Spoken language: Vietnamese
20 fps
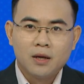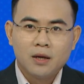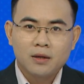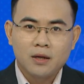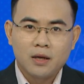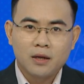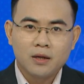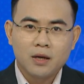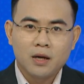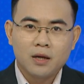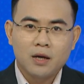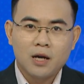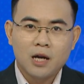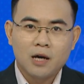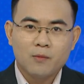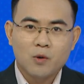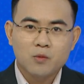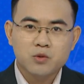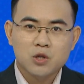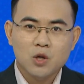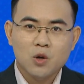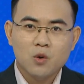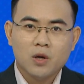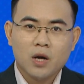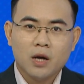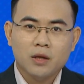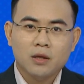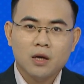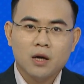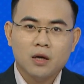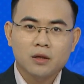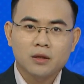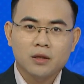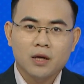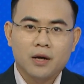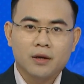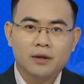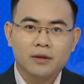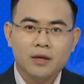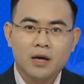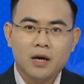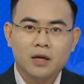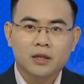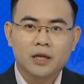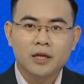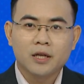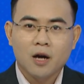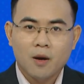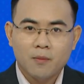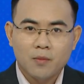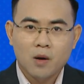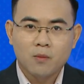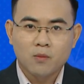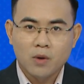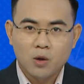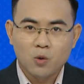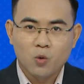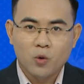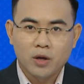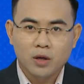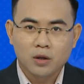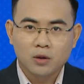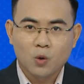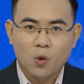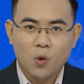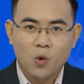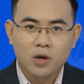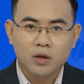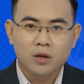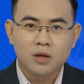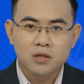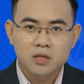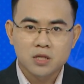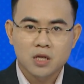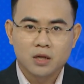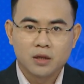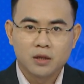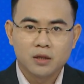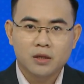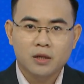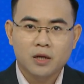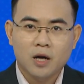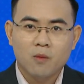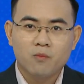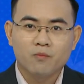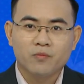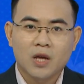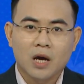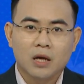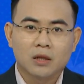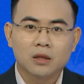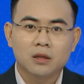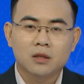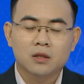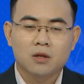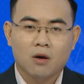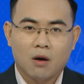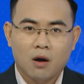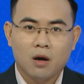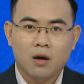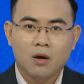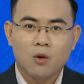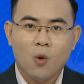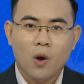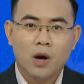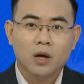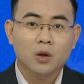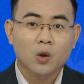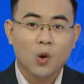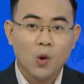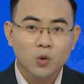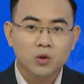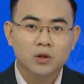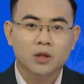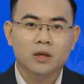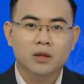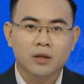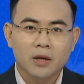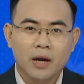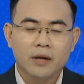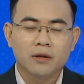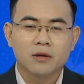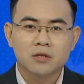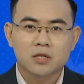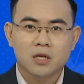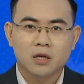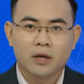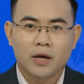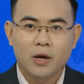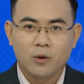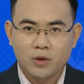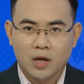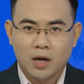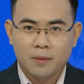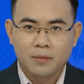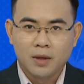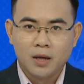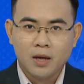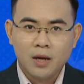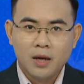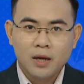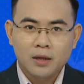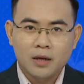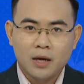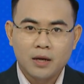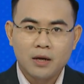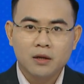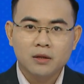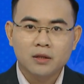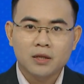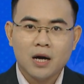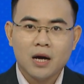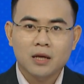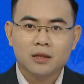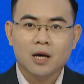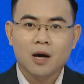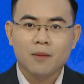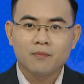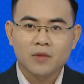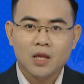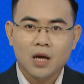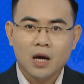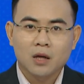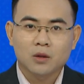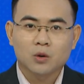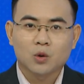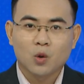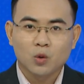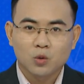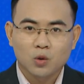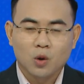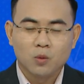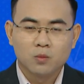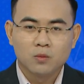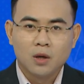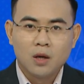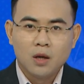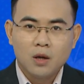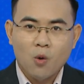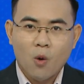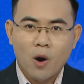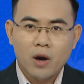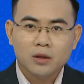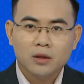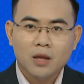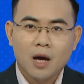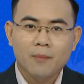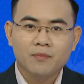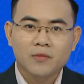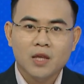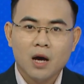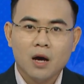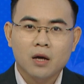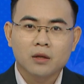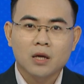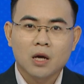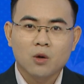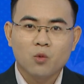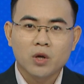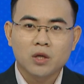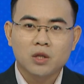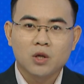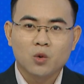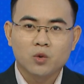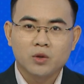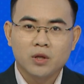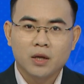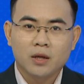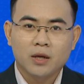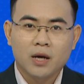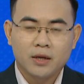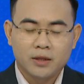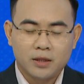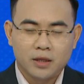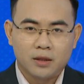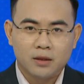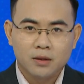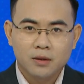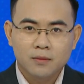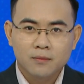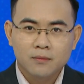Điển hình là một số cá nhân nhận và ký hợp đồng ủy quyền của đương sự không giải thích rõ hoặc cố tình để đương sự hiểu nhầm để đứng ra tham gia tố tụng hoặc tham gia giải quyết vụ việc hành chính.